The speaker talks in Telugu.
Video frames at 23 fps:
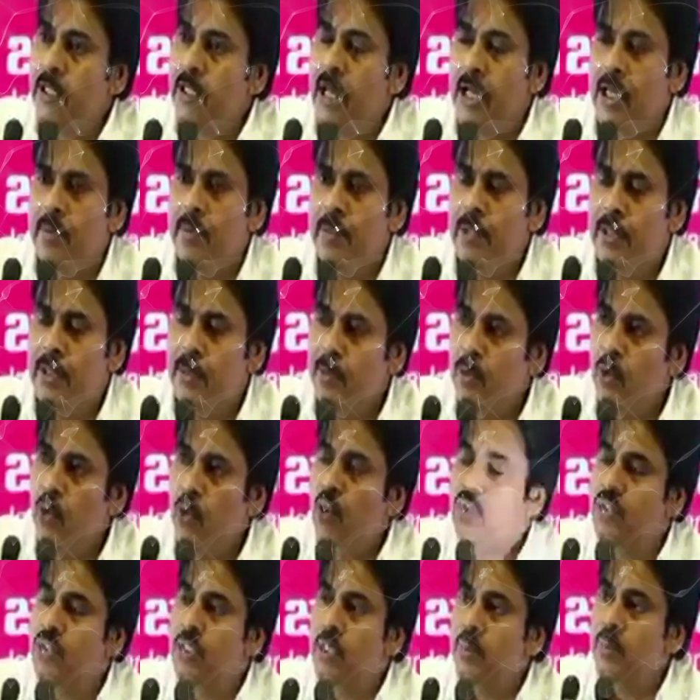ఇక్కడ దాకా మీరు ముందుకు
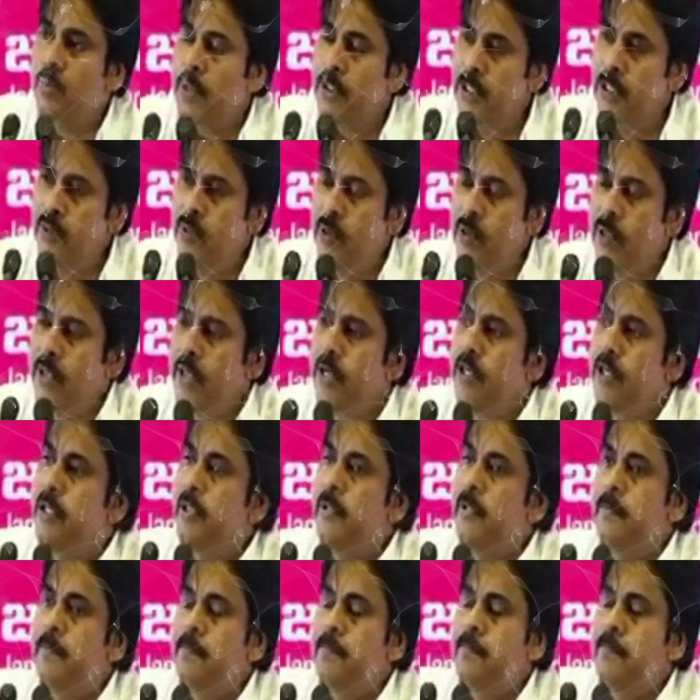వచ్చిన ప్రతి ఒక్కరికి